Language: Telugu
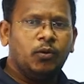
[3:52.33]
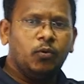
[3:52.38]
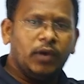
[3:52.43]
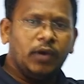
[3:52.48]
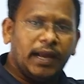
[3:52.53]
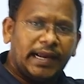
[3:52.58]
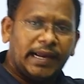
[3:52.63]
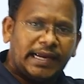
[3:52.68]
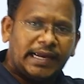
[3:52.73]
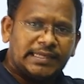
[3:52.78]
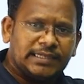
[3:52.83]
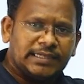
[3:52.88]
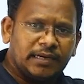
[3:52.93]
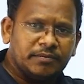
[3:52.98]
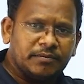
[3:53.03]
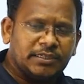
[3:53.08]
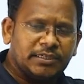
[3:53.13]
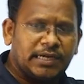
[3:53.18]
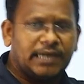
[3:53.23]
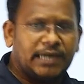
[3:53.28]

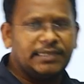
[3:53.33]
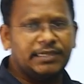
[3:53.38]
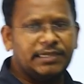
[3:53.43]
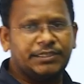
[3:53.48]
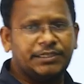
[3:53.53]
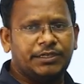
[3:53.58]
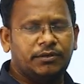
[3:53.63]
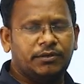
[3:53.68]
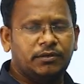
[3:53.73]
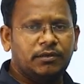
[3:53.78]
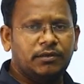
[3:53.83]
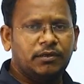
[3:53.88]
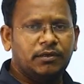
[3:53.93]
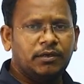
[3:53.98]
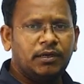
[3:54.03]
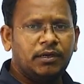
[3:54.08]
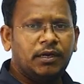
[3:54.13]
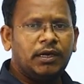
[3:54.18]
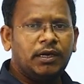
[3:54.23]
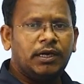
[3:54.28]
ఉల్లంఘించడం స్టార్ట్ చేసిరు
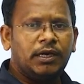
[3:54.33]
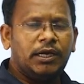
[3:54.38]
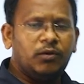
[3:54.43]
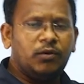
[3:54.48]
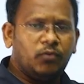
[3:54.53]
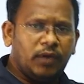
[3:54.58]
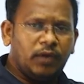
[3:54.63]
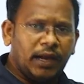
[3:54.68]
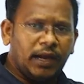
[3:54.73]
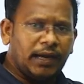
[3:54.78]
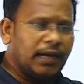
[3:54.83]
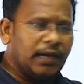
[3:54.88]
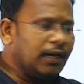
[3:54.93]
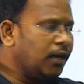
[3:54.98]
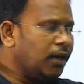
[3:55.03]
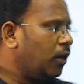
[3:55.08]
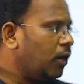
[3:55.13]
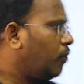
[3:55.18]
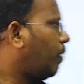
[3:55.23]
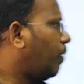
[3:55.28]
ఈ
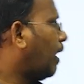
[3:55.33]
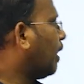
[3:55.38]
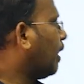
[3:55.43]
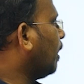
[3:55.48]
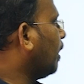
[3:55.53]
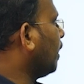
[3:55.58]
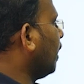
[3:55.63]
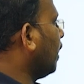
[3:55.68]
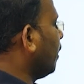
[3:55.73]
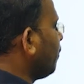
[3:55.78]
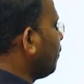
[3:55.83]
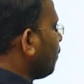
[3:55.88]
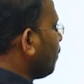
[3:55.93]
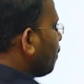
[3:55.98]
ఉల్లంఘనల్లో భాగంగా